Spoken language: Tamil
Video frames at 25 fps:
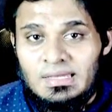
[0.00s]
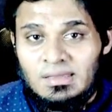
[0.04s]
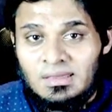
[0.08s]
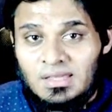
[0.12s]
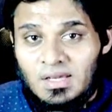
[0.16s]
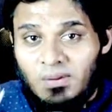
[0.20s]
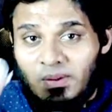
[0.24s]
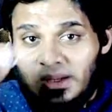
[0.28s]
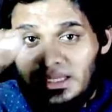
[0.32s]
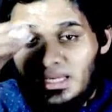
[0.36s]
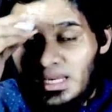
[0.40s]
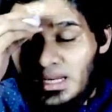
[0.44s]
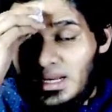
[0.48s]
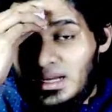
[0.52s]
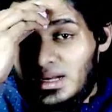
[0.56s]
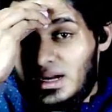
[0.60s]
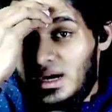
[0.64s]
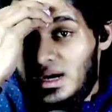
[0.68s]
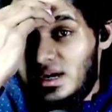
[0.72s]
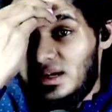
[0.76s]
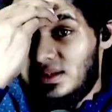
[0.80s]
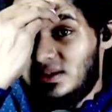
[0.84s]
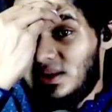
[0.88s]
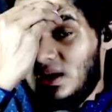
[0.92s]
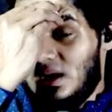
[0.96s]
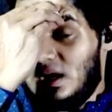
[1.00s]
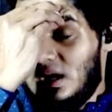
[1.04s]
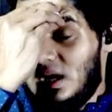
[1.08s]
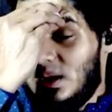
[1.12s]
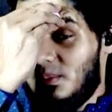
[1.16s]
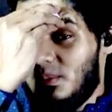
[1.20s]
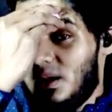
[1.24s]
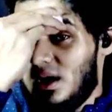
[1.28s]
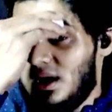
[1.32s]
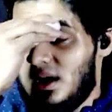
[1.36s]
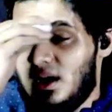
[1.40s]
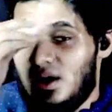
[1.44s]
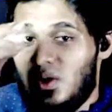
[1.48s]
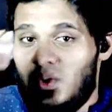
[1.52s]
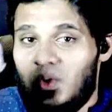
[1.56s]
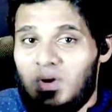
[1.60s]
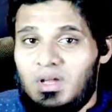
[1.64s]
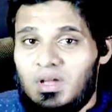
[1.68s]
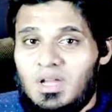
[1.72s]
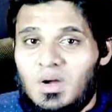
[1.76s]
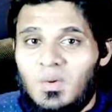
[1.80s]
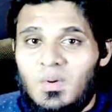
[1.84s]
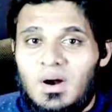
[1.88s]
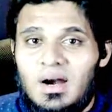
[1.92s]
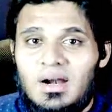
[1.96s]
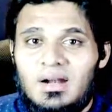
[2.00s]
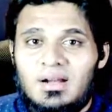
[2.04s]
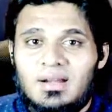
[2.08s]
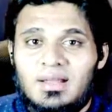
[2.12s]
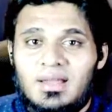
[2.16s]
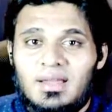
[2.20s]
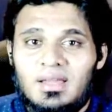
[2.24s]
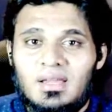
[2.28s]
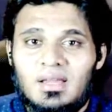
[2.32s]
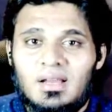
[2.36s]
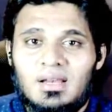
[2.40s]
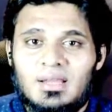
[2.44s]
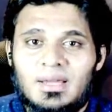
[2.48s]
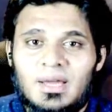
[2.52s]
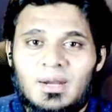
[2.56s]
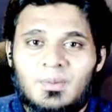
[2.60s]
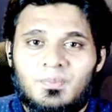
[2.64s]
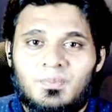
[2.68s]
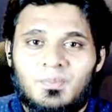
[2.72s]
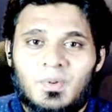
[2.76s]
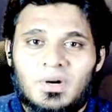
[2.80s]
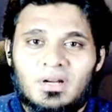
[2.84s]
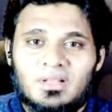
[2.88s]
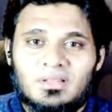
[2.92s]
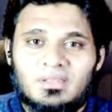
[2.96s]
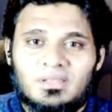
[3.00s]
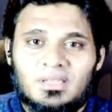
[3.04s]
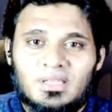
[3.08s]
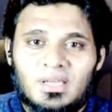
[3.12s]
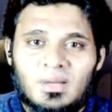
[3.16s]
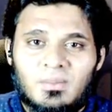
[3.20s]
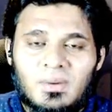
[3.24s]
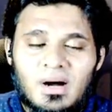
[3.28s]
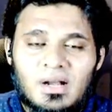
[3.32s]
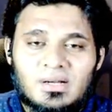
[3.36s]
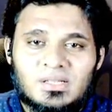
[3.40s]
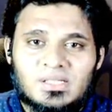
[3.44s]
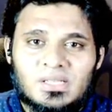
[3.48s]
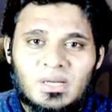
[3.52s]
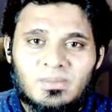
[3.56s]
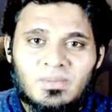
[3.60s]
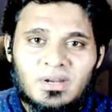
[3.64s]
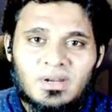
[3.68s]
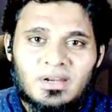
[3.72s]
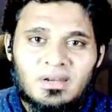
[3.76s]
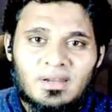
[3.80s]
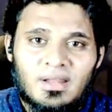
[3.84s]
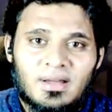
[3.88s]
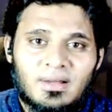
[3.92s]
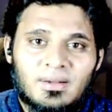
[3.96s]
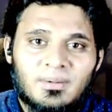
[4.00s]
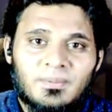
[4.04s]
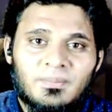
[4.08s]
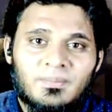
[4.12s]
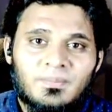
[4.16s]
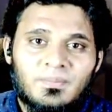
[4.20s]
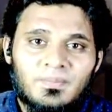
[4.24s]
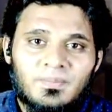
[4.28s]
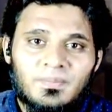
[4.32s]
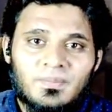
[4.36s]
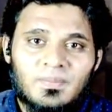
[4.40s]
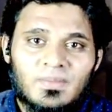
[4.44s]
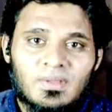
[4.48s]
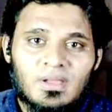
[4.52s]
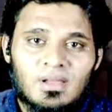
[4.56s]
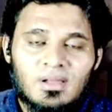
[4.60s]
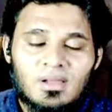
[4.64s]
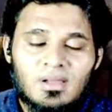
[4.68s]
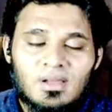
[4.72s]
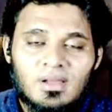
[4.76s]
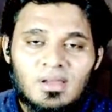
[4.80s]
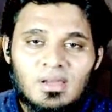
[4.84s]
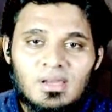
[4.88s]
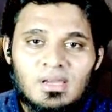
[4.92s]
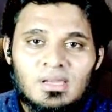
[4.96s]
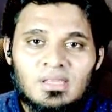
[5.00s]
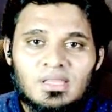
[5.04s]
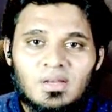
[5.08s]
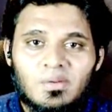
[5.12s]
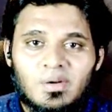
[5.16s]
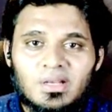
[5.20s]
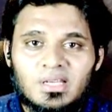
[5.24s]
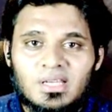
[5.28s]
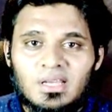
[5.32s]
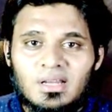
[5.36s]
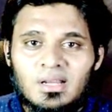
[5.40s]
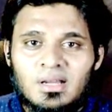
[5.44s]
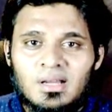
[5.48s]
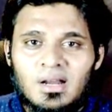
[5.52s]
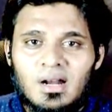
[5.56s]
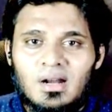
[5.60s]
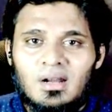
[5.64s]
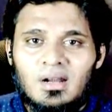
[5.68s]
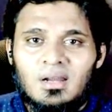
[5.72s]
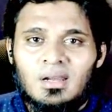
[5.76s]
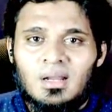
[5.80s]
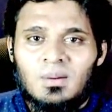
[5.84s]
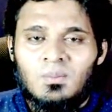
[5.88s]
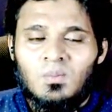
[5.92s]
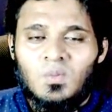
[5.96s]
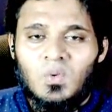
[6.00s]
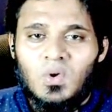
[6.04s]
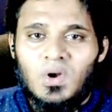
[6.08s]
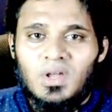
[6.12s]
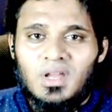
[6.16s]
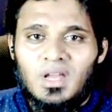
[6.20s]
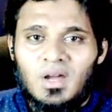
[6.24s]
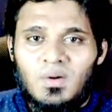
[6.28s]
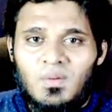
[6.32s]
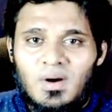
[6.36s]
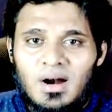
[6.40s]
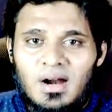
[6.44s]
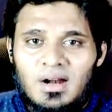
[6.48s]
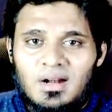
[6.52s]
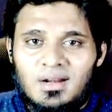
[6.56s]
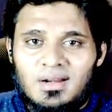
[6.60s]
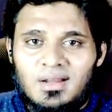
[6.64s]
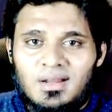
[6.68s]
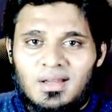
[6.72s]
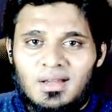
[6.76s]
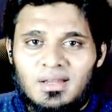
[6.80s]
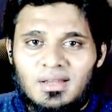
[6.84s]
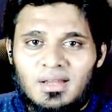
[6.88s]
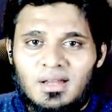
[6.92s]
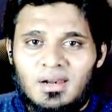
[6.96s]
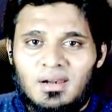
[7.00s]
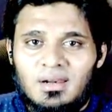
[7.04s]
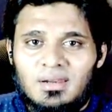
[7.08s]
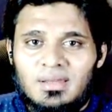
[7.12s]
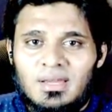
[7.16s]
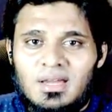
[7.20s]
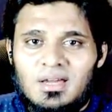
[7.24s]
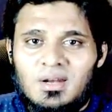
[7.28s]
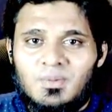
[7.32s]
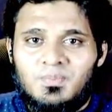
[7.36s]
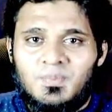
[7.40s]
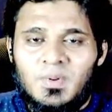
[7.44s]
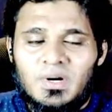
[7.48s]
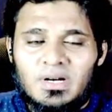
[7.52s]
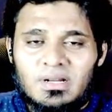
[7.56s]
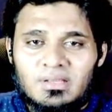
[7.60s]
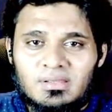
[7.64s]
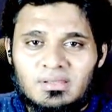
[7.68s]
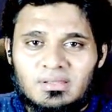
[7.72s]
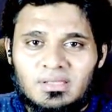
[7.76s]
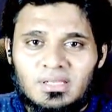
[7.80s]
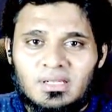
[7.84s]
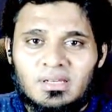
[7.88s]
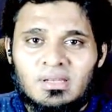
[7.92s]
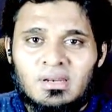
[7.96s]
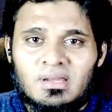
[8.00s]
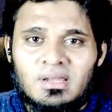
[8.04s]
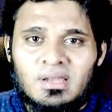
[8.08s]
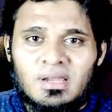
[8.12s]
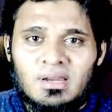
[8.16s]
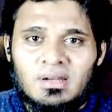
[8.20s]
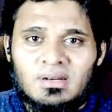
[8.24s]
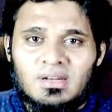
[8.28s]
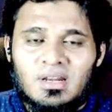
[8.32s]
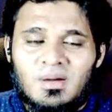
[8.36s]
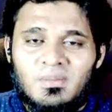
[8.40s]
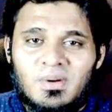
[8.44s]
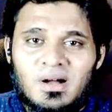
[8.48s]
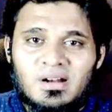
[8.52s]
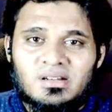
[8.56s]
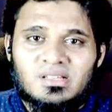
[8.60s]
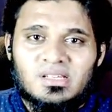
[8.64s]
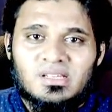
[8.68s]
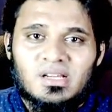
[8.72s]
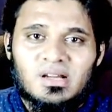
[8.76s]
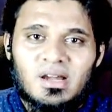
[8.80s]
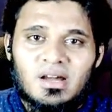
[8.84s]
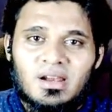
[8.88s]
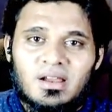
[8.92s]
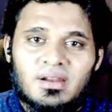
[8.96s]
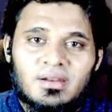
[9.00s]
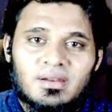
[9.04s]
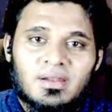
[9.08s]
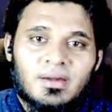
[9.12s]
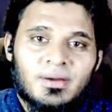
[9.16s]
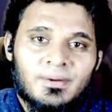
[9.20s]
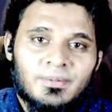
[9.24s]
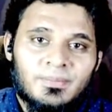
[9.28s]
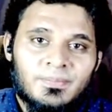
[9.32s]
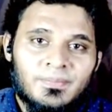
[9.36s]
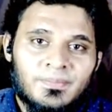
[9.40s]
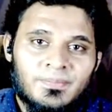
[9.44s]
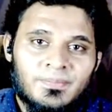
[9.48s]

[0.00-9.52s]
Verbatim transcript: இந்த வசனங்கள் சஹாபாக்களுடைய வாழ்க்கையில் ஏற்படுத்திய மாற்றம் என்ன இந்த வசனங்கள் நம்முடைய வாழ்க்கையில் ஏற்படுத்தி இருக்கின்ற மாற்றங்கள் என்ன